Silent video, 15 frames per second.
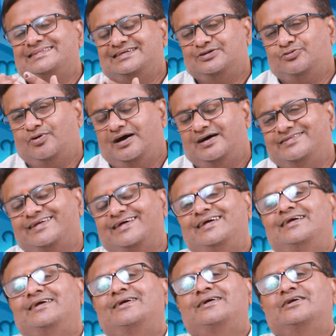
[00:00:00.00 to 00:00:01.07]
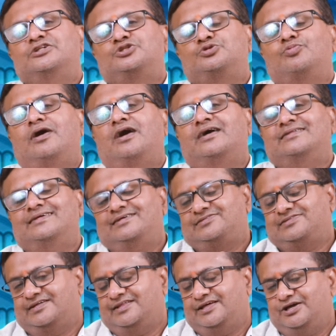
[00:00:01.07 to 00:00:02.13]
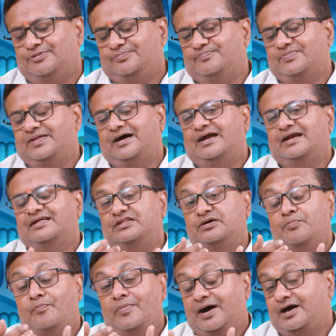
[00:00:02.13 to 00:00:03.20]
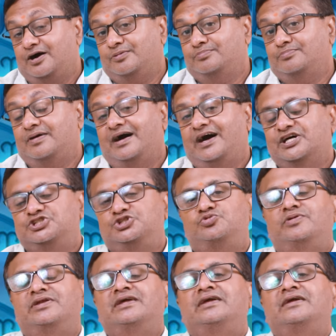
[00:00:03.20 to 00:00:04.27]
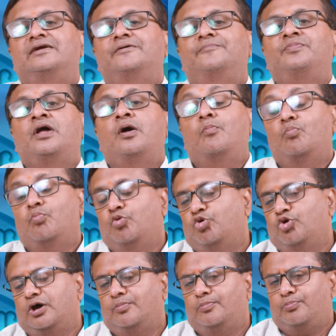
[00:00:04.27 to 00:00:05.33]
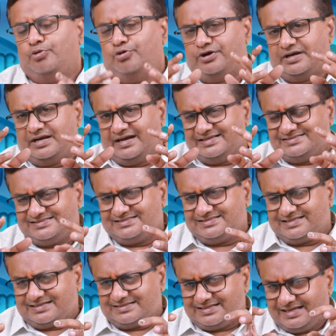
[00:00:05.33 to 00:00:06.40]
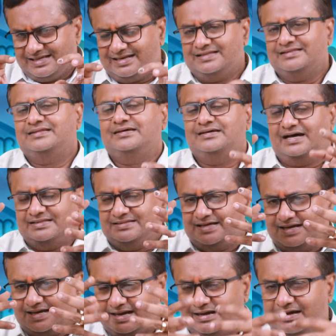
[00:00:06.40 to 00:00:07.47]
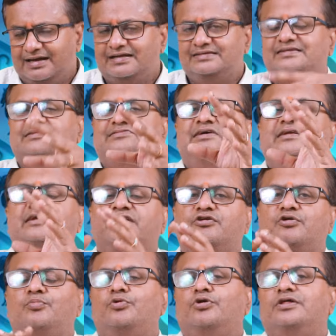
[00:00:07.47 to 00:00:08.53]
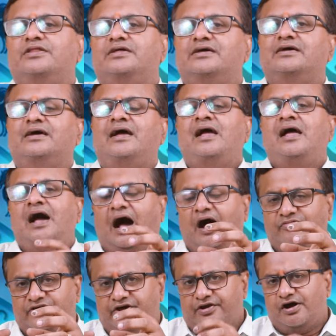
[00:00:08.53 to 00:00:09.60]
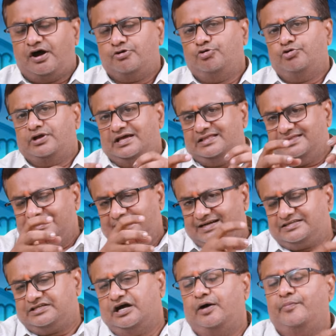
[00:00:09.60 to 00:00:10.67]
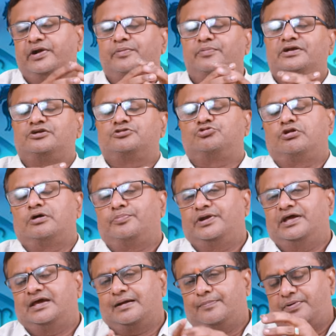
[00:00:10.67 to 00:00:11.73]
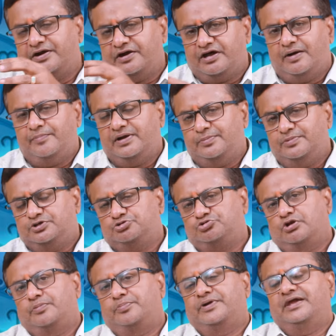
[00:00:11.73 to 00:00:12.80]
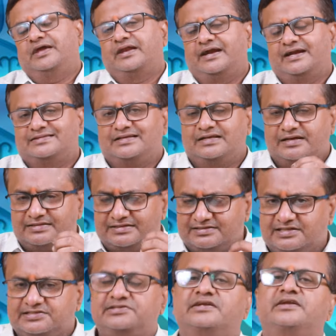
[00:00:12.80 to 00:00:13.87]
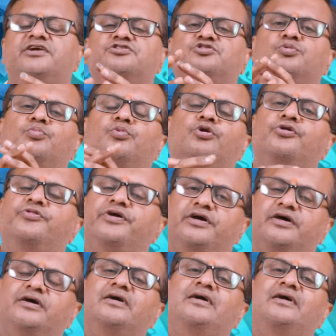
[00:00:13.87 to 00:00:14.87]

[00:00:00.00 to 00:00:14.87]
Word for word: திருவாதிரை சுவாதி சதயம் அல்லது மகம் அஸ்வினி மூலம் போன்ற நட்சத்திரத்தில் இருந்து அந்த கிரகங்கள் தசை நடக்கும் பொழுது அந்த ராகு கேது எட்டாம் இடம் என்று சொல்லப்படுகிற பன்னெண்டாம் இடம் என்று சொல்லப்படுகிற இடத்திலிருந்து தசை நடத்தும் பொழுது